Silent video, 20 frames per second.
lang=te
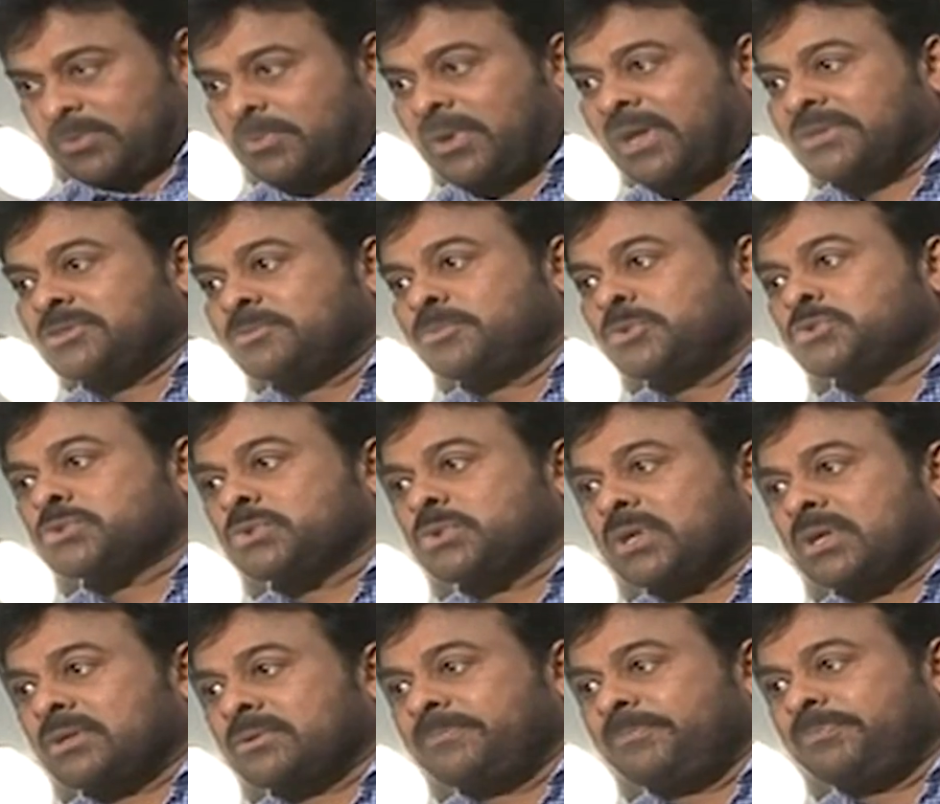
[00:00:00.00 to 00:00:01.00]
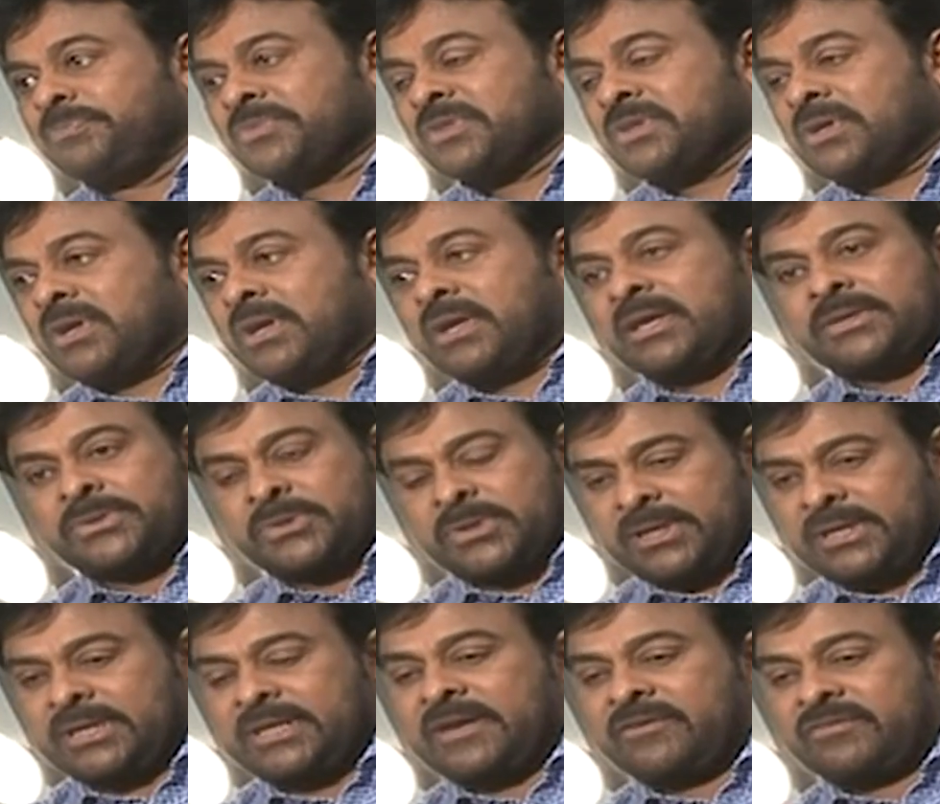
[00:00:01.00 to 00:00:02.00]
వాడు అందిపుచ్చుకున్నాడు
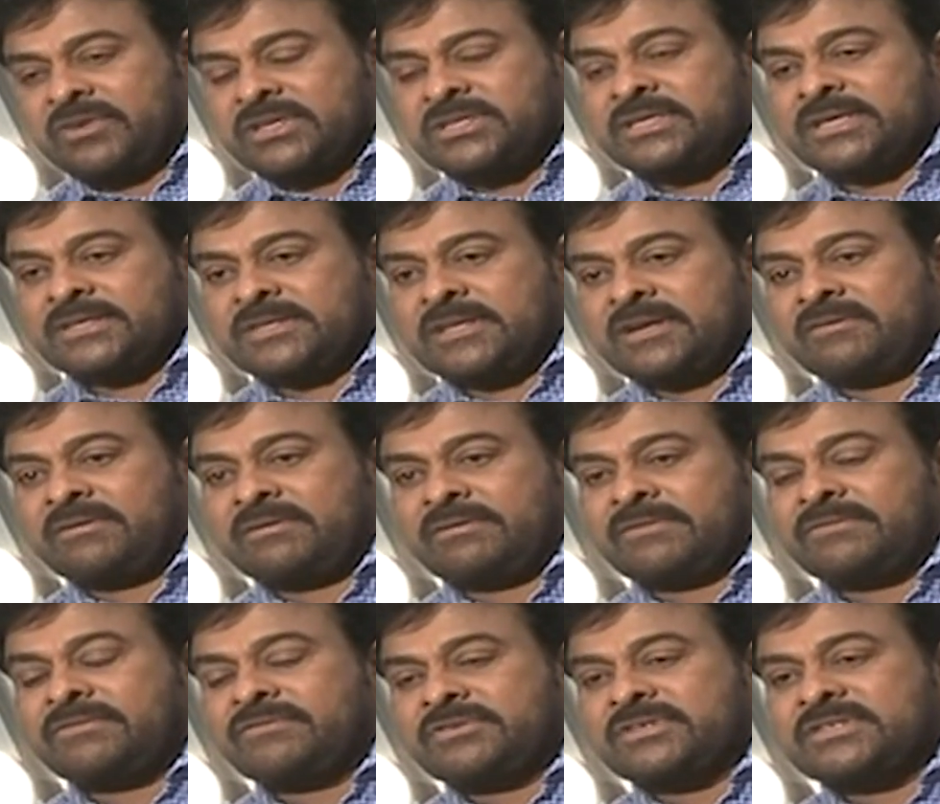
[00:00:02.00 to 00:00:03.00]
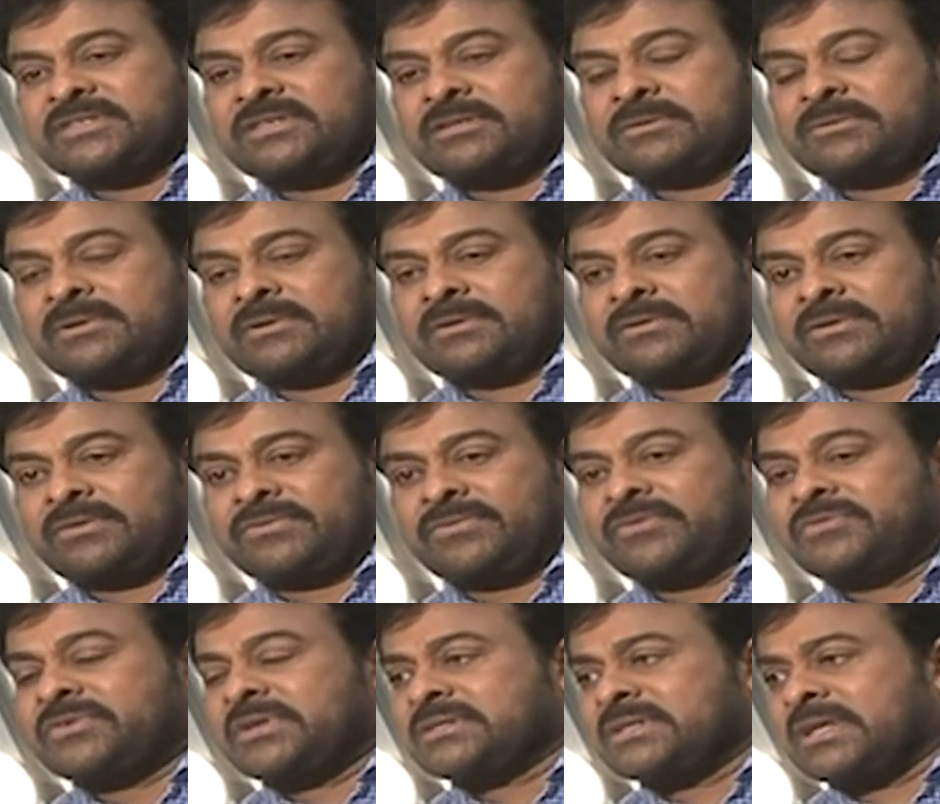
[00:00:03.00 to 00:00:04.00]
ఎందుకంటే ఎవరు చేద్దామా వన్ ఫిఫ్టీ సినిమా వన్
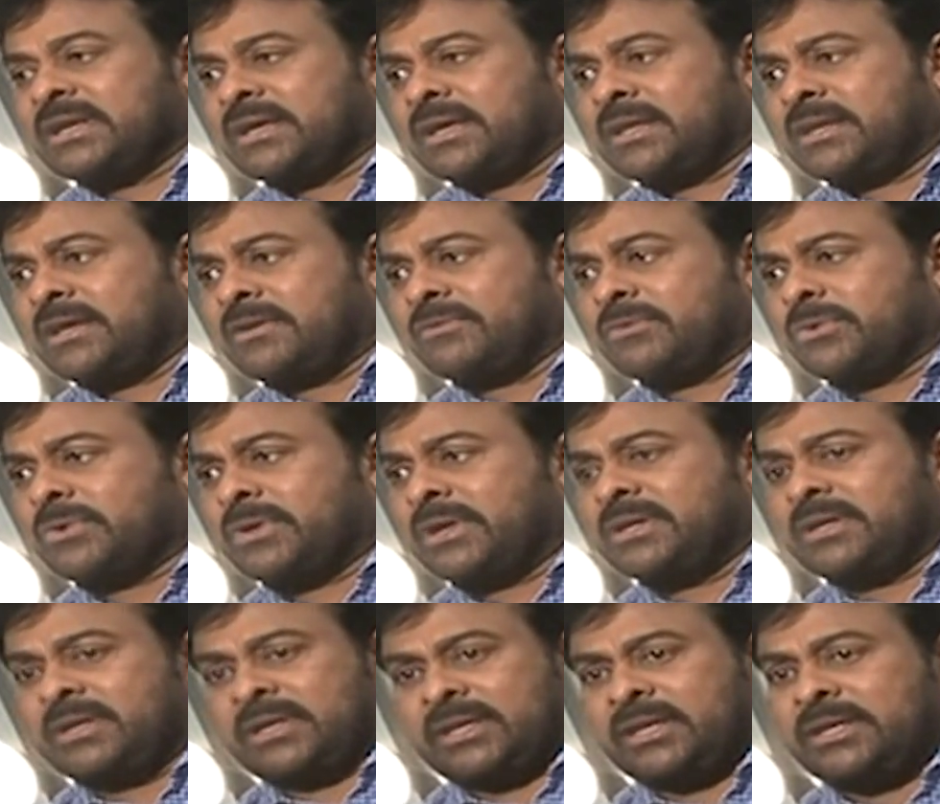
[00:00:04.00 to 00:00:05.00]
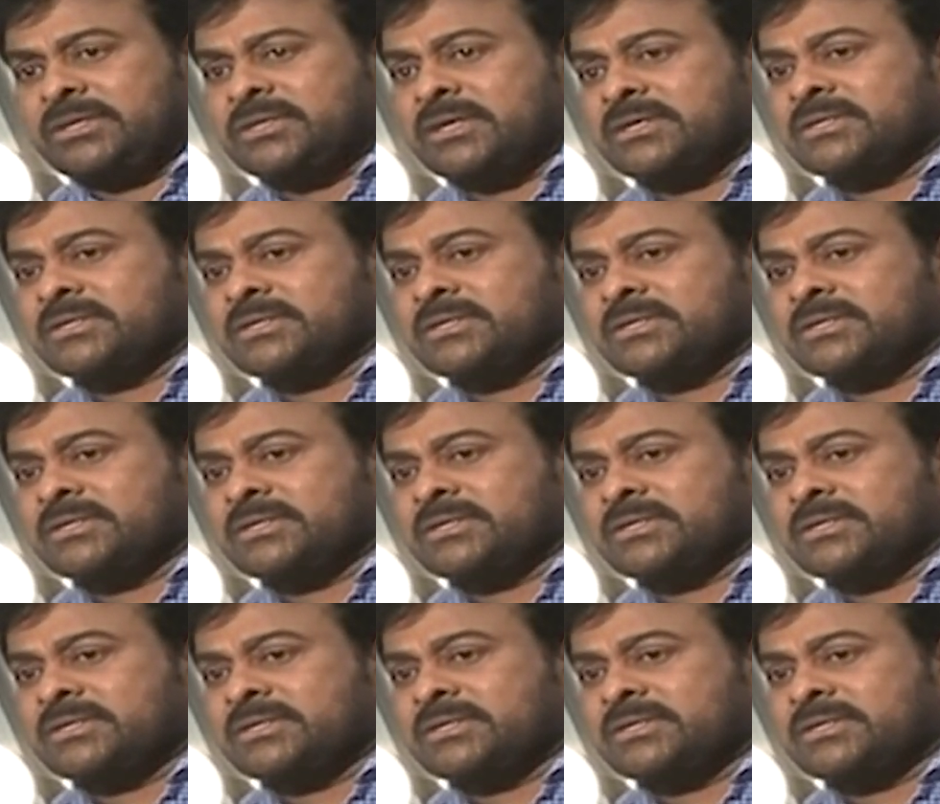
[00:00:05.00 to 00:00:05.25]
ఫిఫ్టీ తనగానే ఎవరికి నేనే